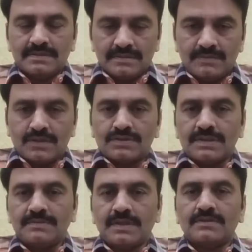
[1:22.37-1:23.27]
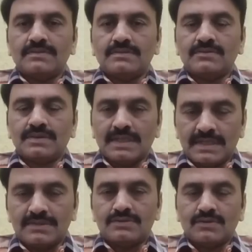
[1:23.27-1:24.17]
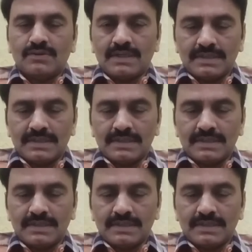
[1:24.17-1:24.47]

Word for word: మచ్చుకి మనం ఉదాహరించుకోవాలి